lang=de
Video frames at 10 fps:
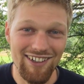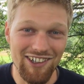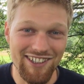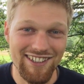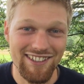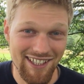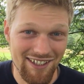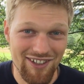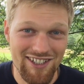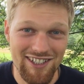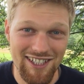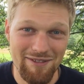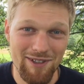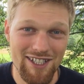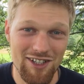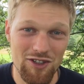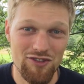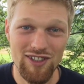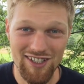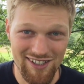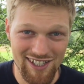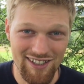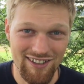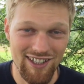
Und ja, was ich eben als Ausweg sehe,